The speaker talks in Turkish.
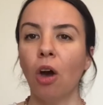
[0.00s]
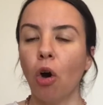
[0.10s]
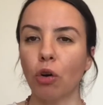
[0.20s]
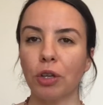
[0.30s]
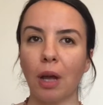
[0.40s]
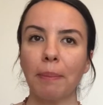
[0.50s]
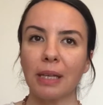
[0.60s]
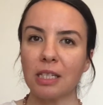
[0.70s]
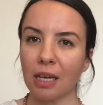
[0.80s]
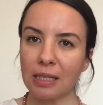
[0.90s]
O dönem
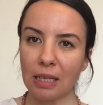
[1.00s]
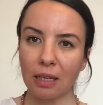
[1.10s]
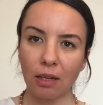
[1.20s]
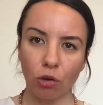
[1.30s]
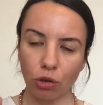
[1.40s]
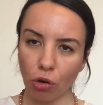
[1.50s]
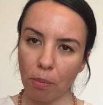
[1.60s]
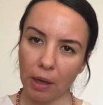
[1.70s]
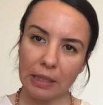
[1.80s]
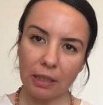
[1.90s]
geçen sene koton
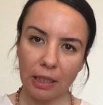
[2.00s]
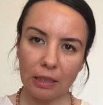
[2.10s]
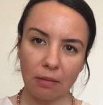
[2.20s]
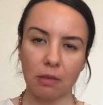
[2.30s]
mağazasına girdiğim